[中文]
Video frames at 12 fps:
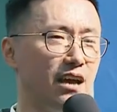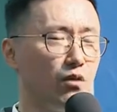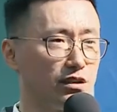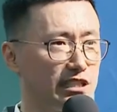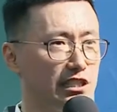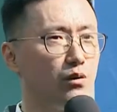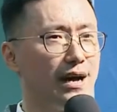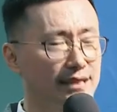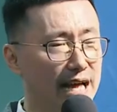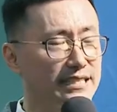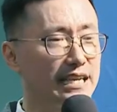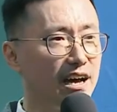我希望
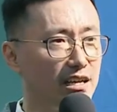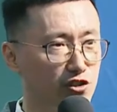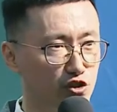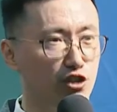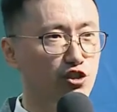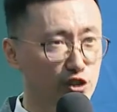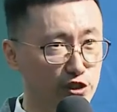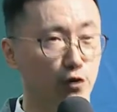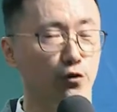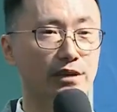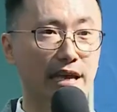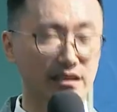大家遵守
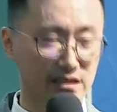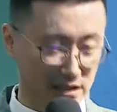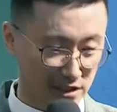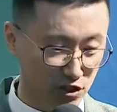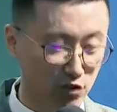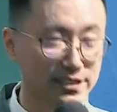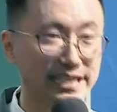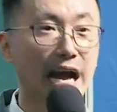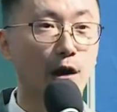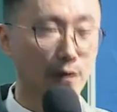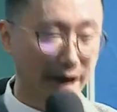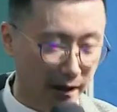原则中心，好
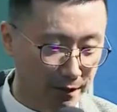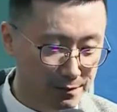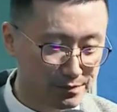不好？